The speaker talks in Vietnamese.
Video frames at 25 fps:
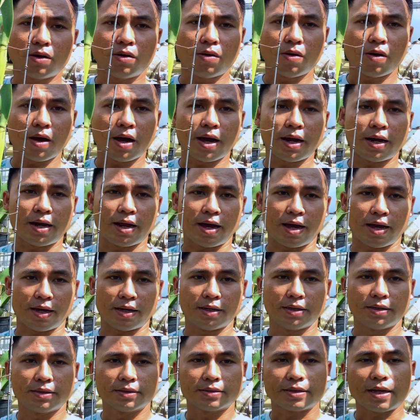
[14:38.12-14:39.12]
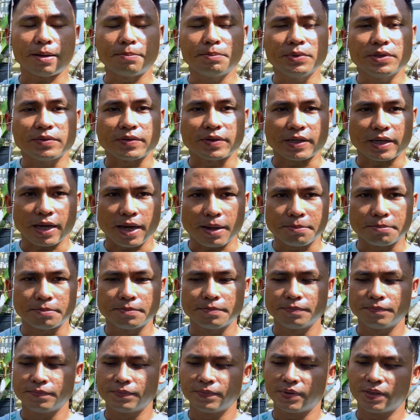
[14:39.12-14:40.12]
có hoa là 80%,
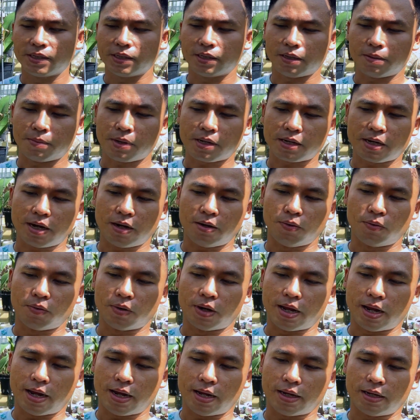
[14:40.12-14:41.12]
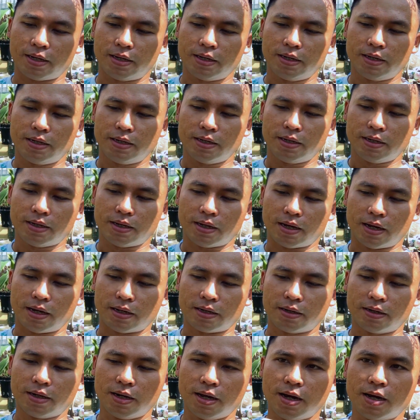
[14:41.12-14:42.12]
thì bắt đầu là
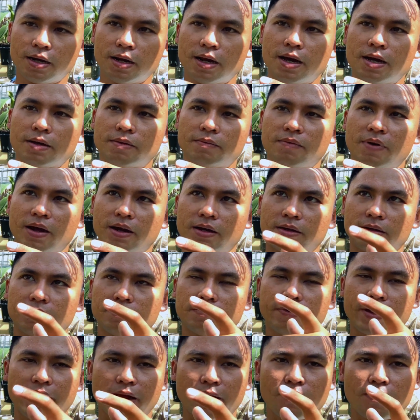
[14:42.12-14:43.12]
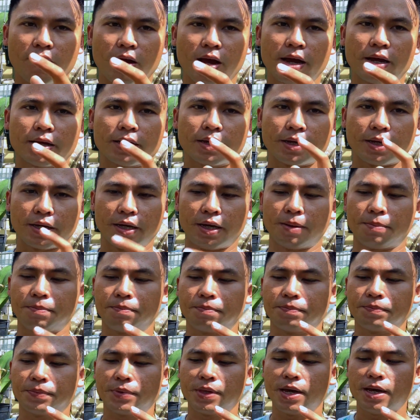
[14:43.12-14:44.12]
nó lớn lên và nó phát hoa kịp
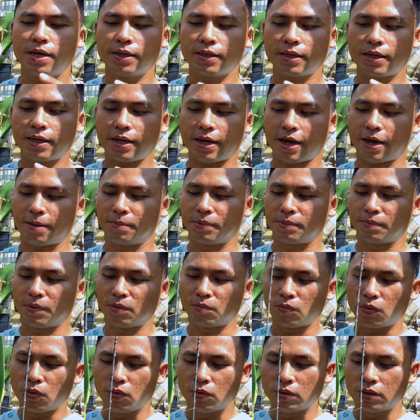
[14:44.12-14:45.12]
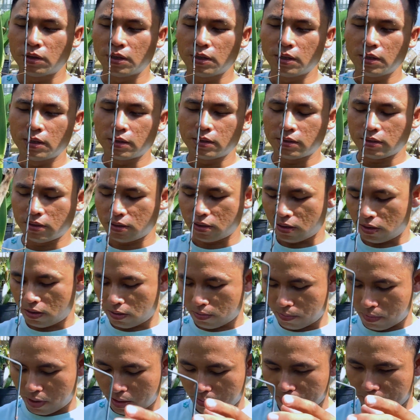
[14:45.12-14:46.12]
tới cái ngày mình mong muốn. Chứ
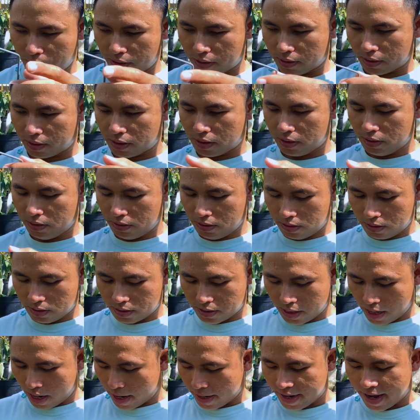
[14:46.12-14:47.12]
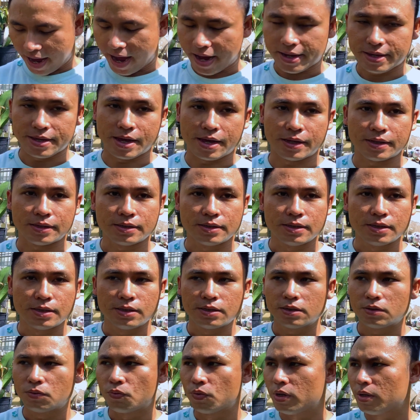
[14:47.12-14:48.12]
còn mà mình cứ để đại vậy,
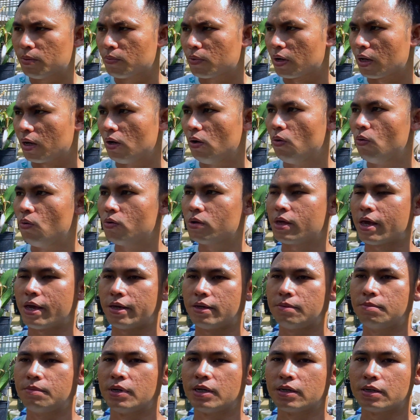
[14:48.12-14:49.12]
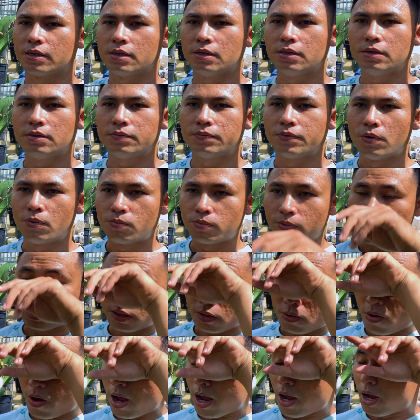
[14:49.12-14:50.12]
nguyên một cả luống vậy, mình cứ phun kích
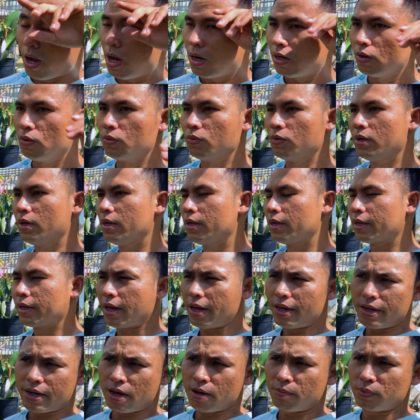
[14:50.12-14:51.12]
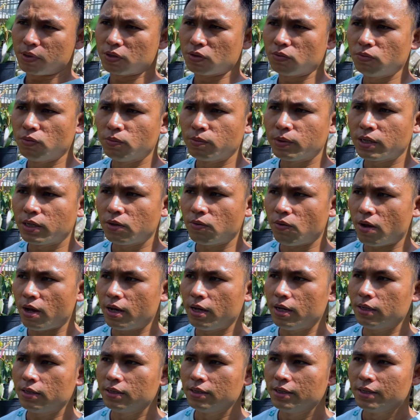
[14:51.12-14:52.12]
hoa hết luôn, cây nào mình cũng phun kích hoa
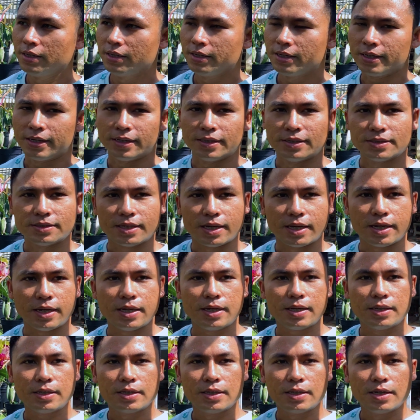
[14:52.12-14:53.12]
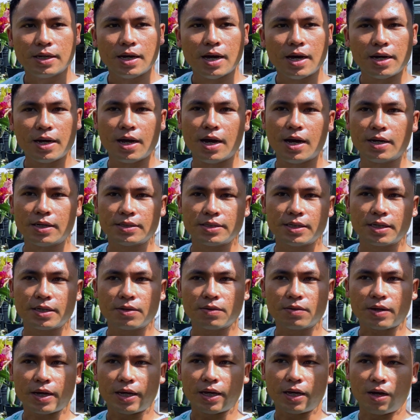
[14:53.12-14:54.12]
hết, thì nó sẽ hên nó sẽ
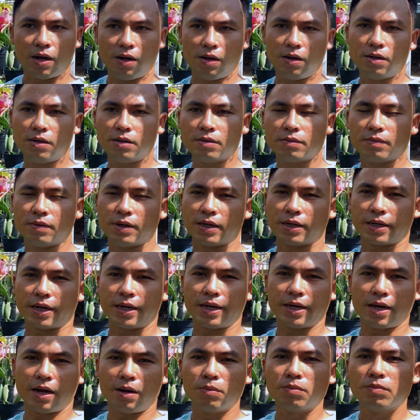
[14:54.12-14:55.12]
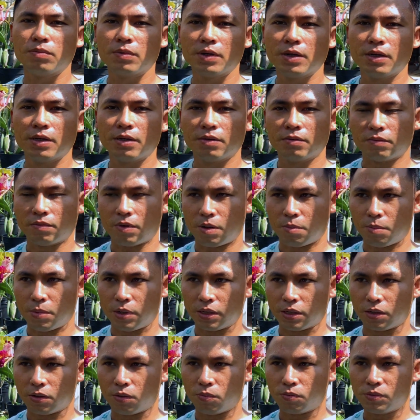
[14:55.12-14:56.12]
có cây có và cây không, và
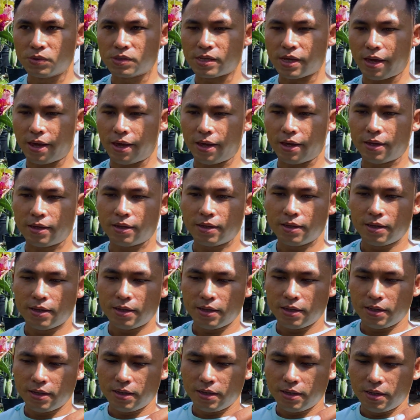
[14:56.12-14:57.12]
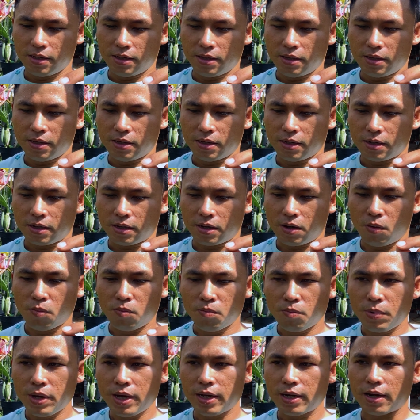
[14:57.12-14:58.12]
mình cũng sẽ
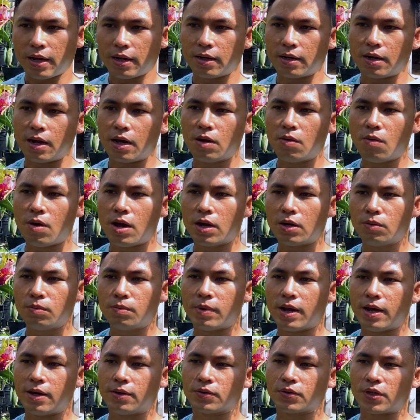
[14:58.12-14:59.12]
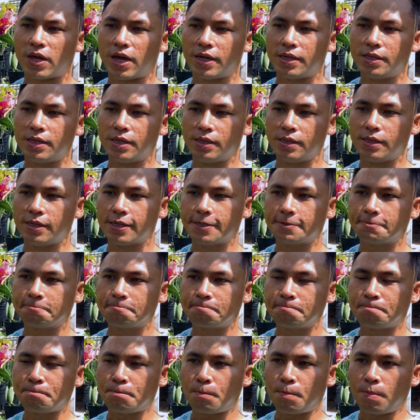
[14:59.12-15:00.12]
không biết là nó nở hoa lúc nào. Tại vì á
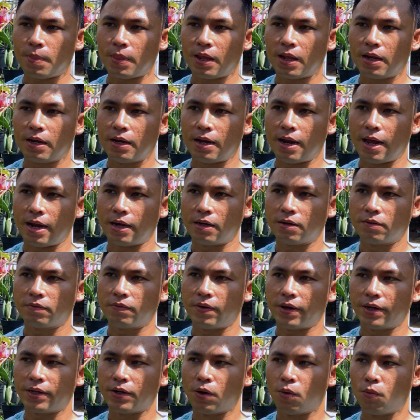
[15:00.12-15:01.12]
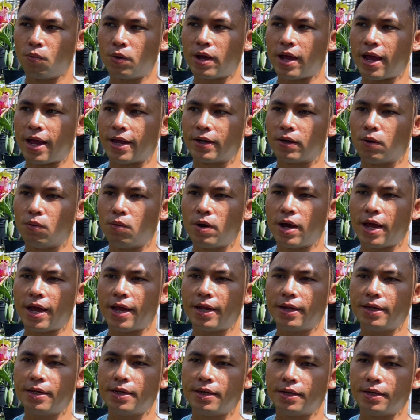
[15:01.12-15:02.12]
là nó phải đủ ngày đủ tháng